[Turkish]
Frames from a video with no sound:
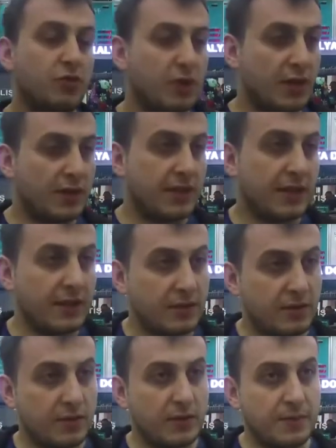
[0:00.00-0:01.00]
Dünyada
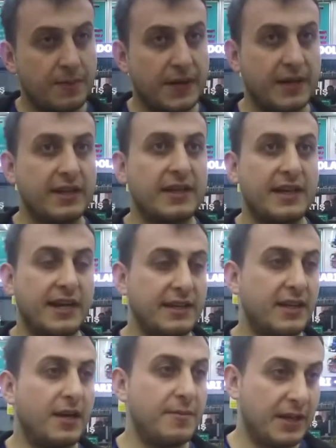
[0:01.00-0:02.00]
paranın
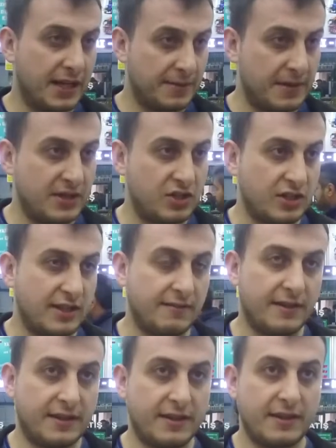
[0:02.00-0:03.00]
kaynağı Amerika Birleşik
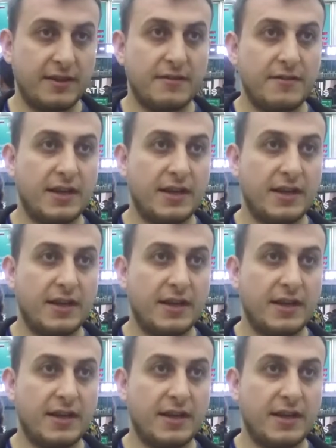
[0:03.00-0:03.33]
Devletleri